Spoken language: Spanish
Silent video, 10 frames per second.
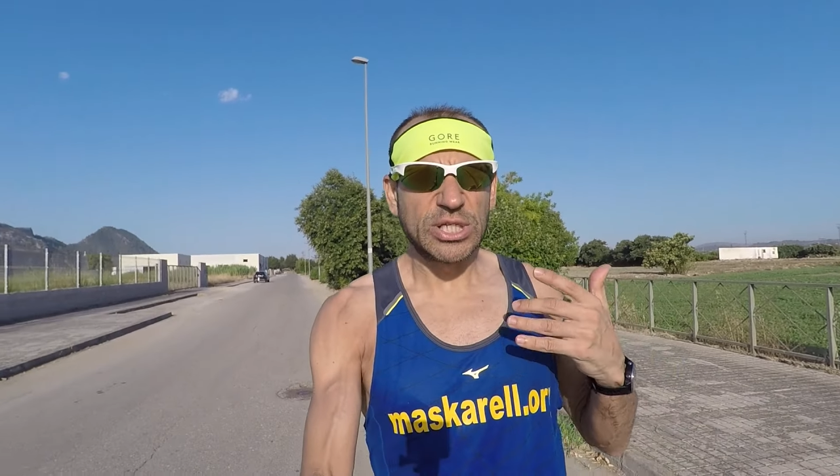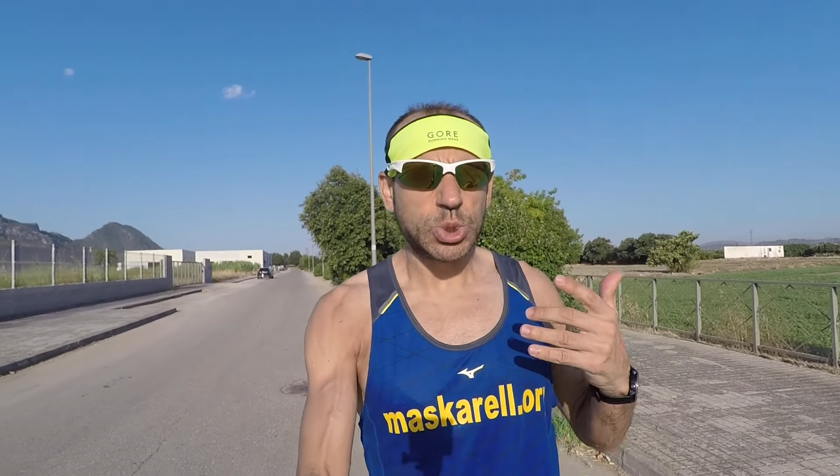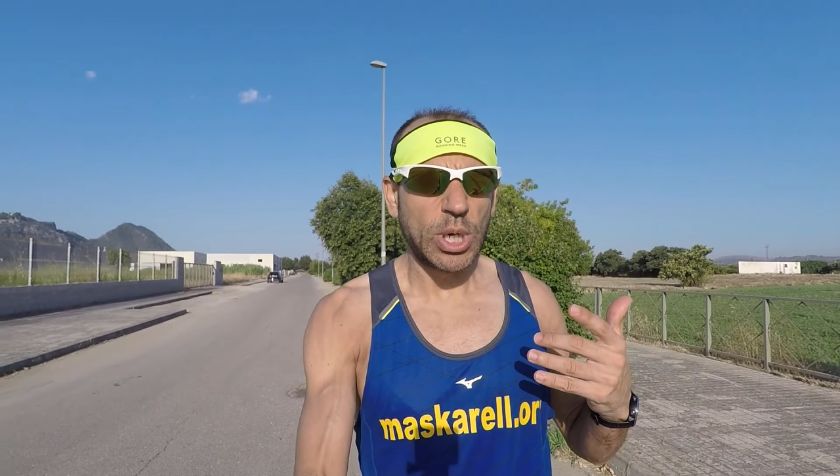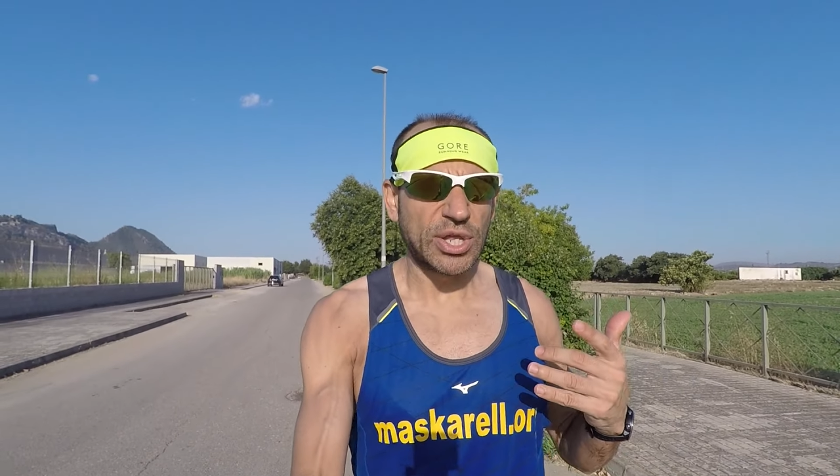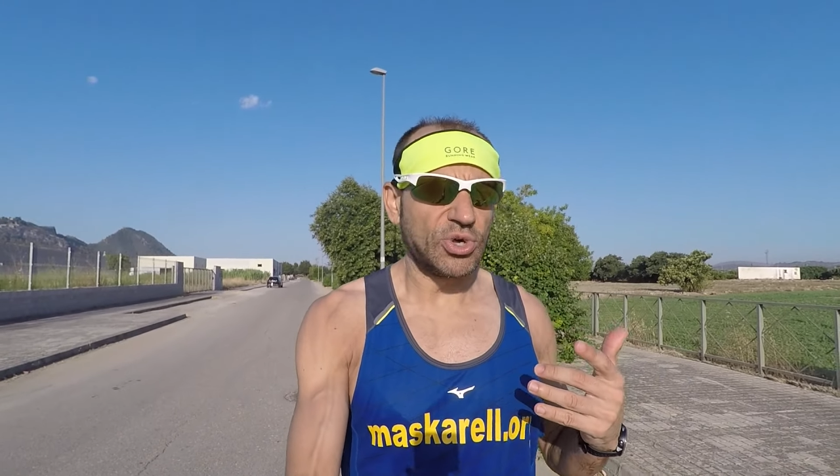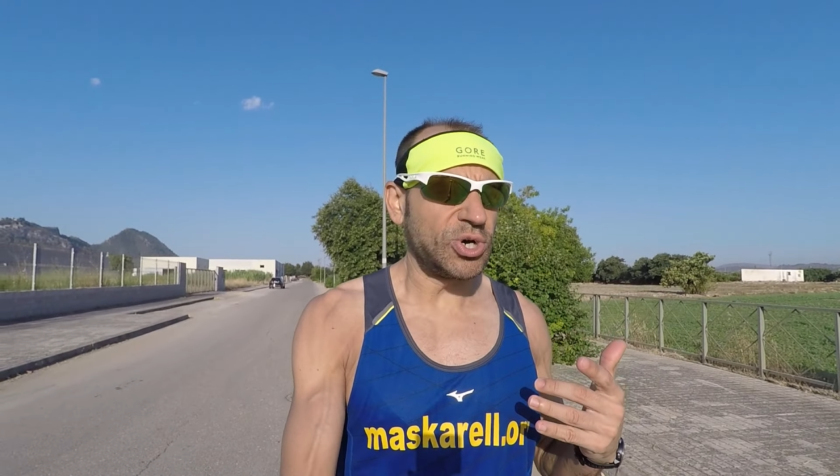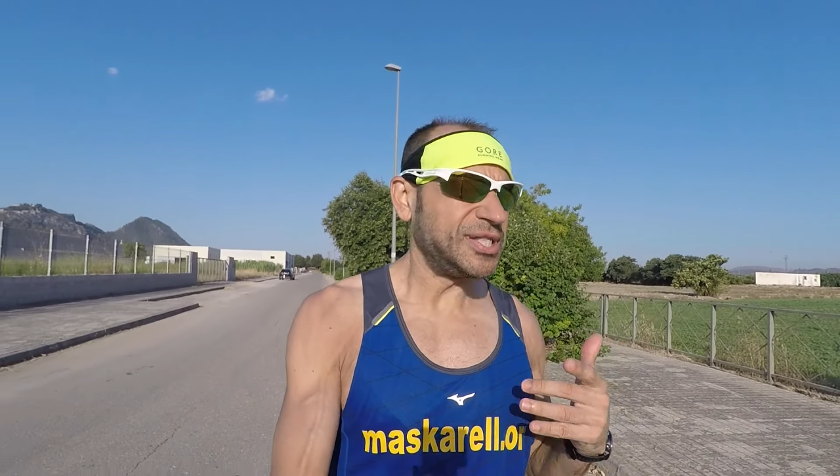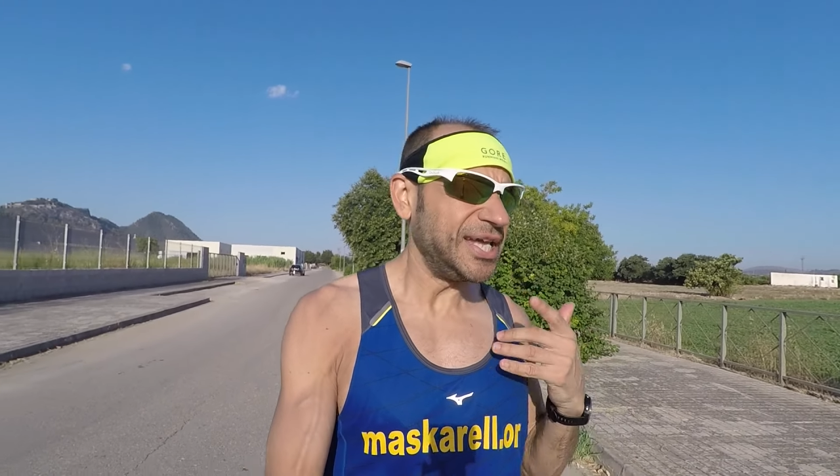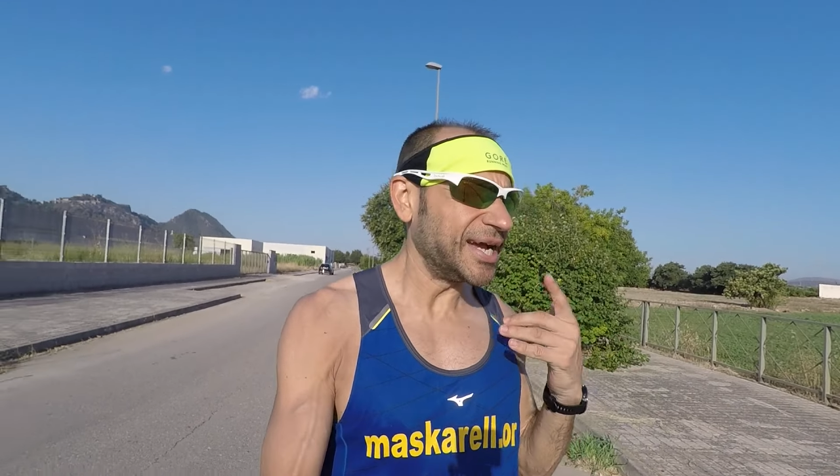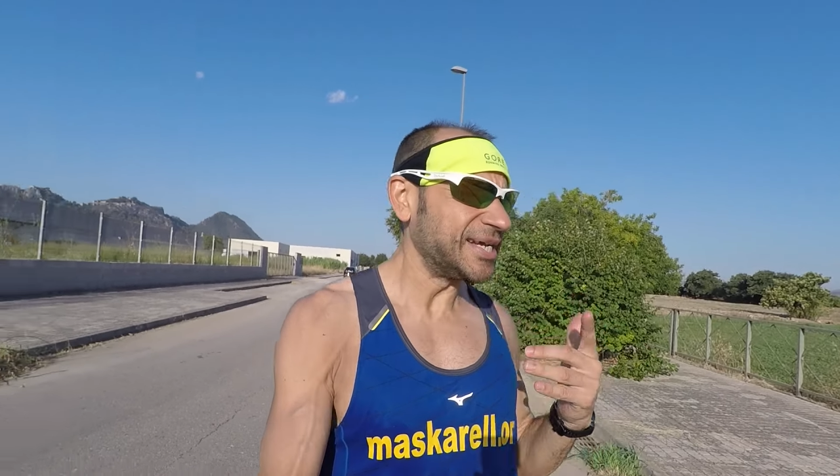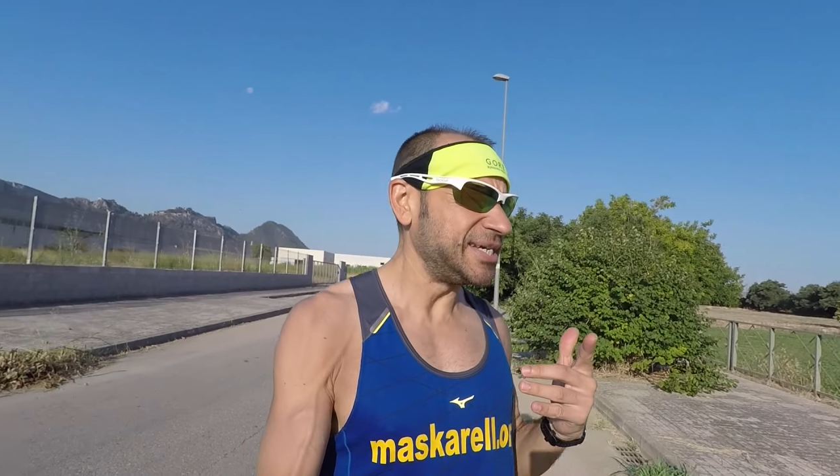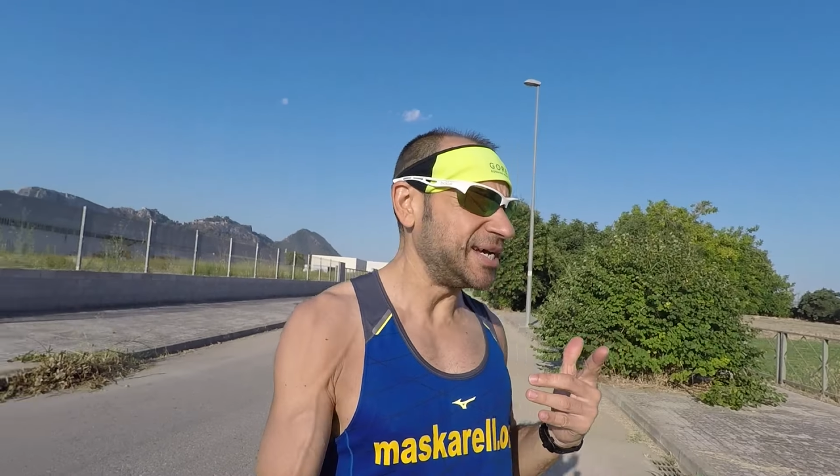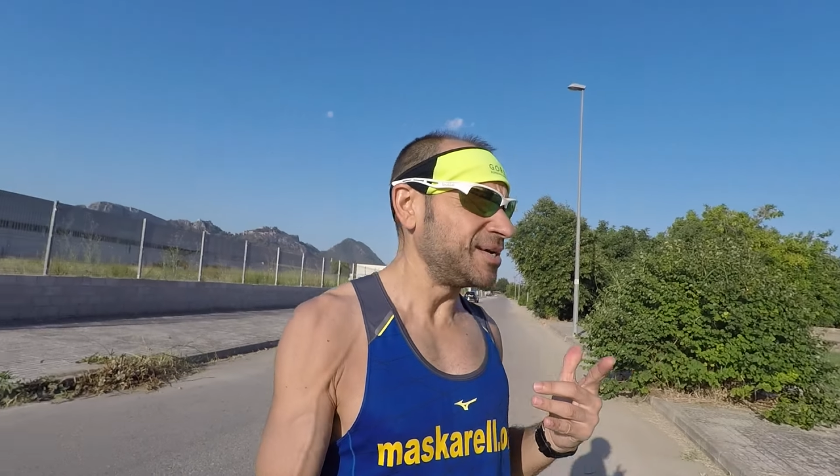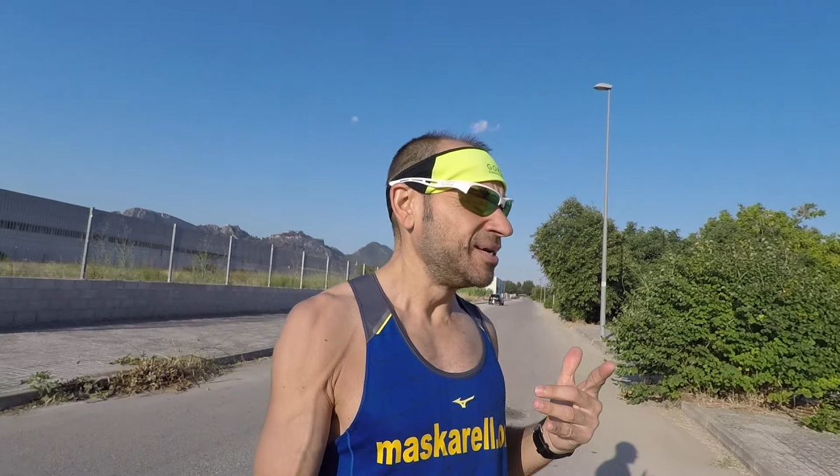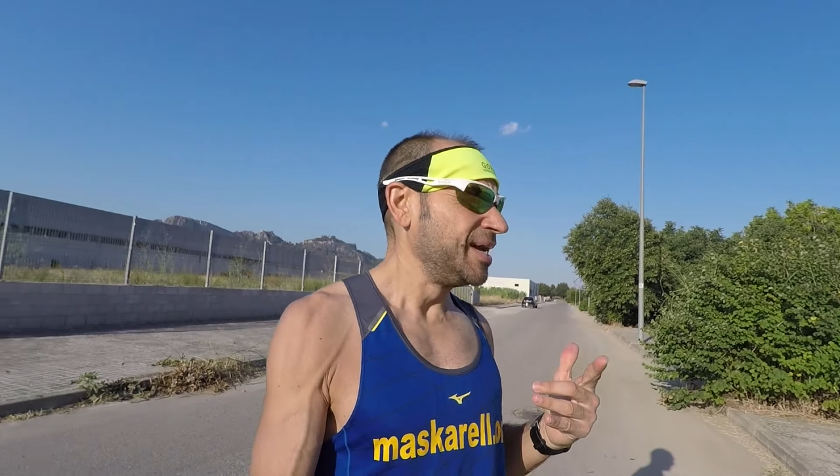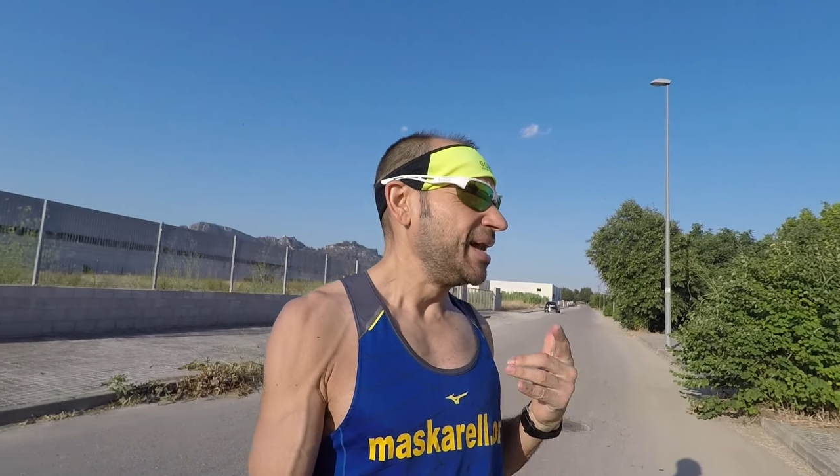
de esfuerzo tiene que ser